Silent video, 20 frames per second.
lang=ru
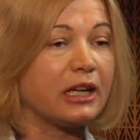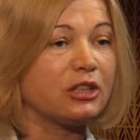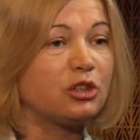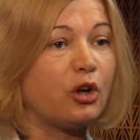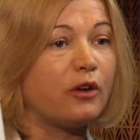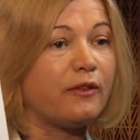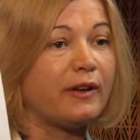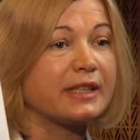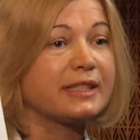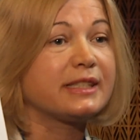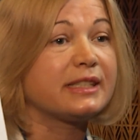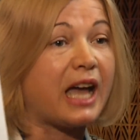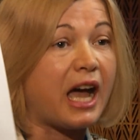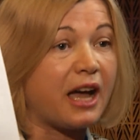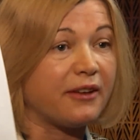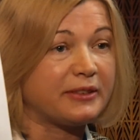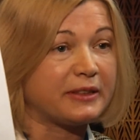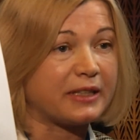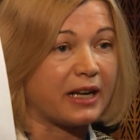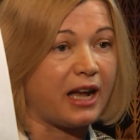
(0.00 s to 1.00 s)
готова
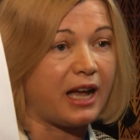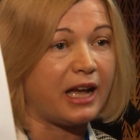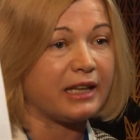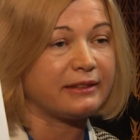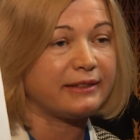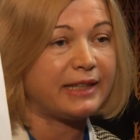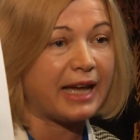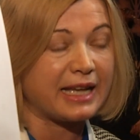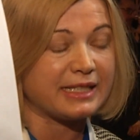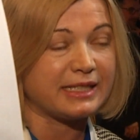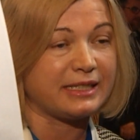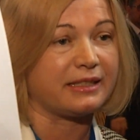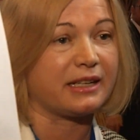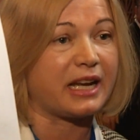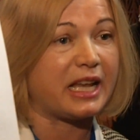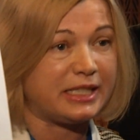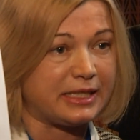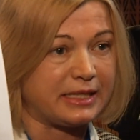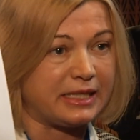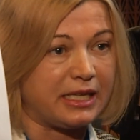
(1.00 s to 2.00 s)
завтра отдать
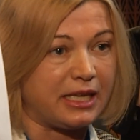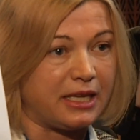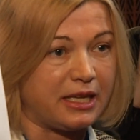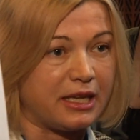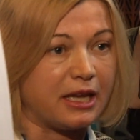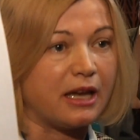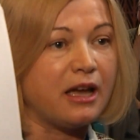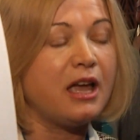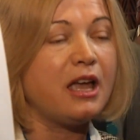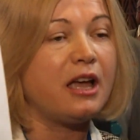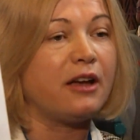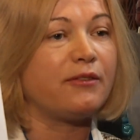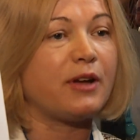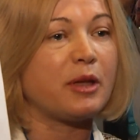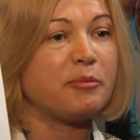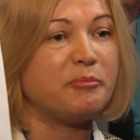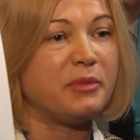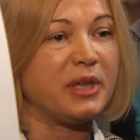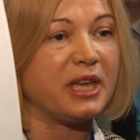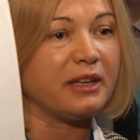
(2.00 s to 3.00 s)
России в
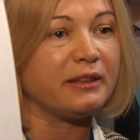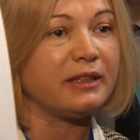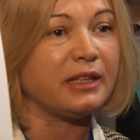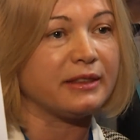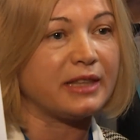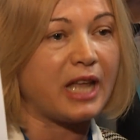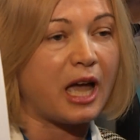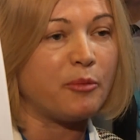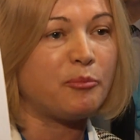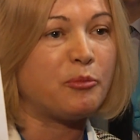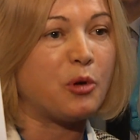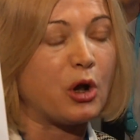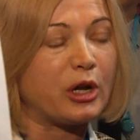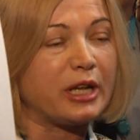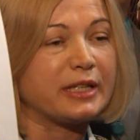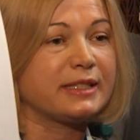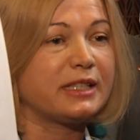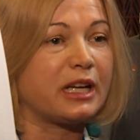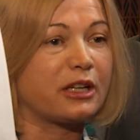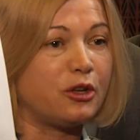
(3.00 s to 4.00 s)
обмен на
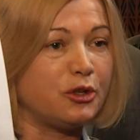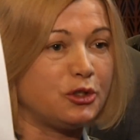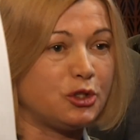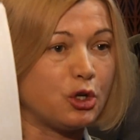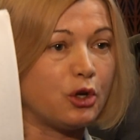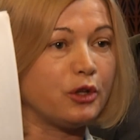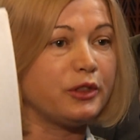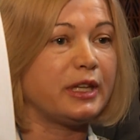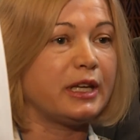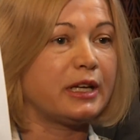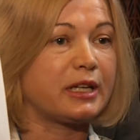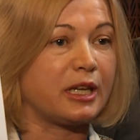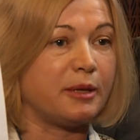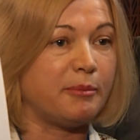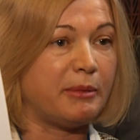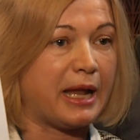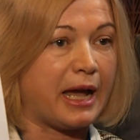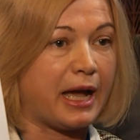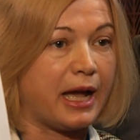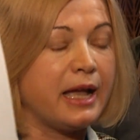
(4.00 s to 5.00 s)
полет заключенных
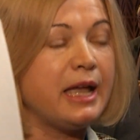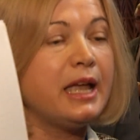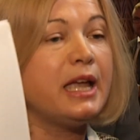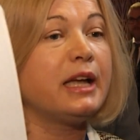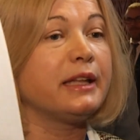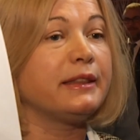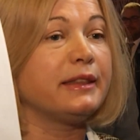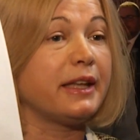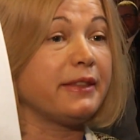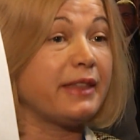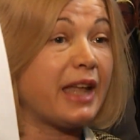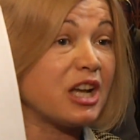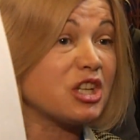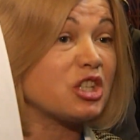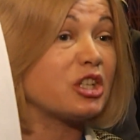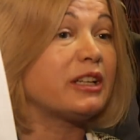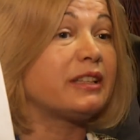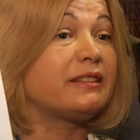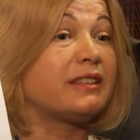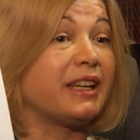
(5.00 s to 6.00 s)
Кремля, на
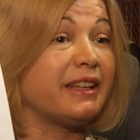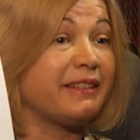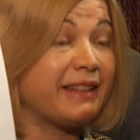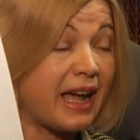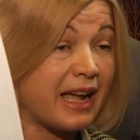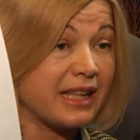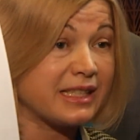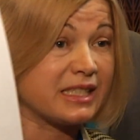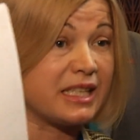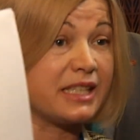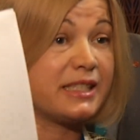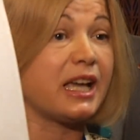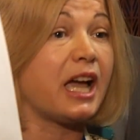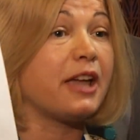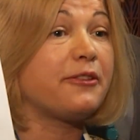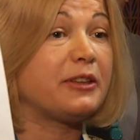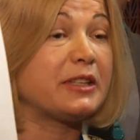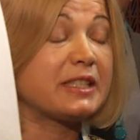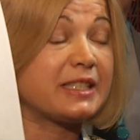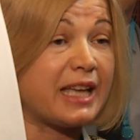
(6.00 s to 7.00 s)
наших 13
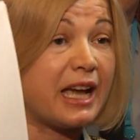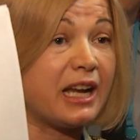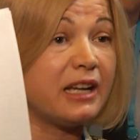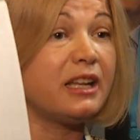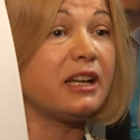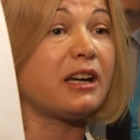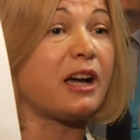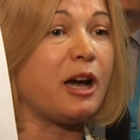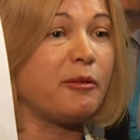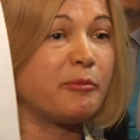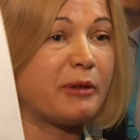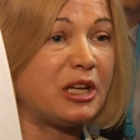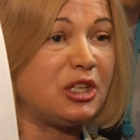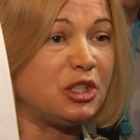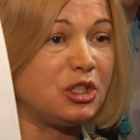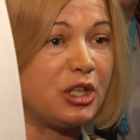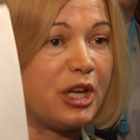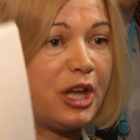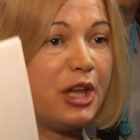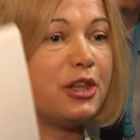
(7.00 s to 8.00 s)
официальных
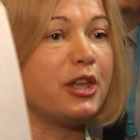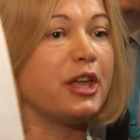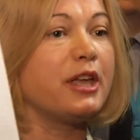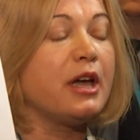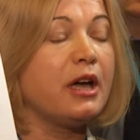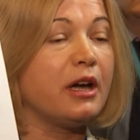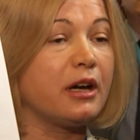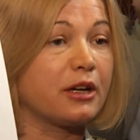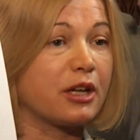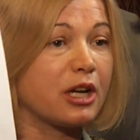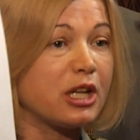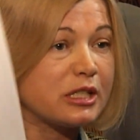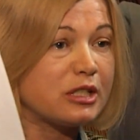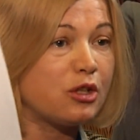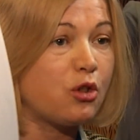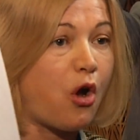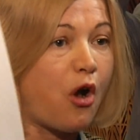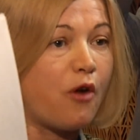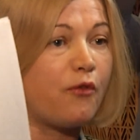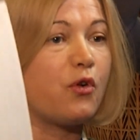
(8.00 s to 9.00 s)
обращений
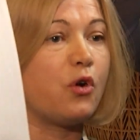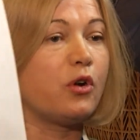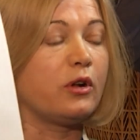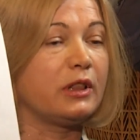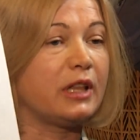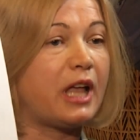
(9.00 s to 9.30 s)
Грызлову,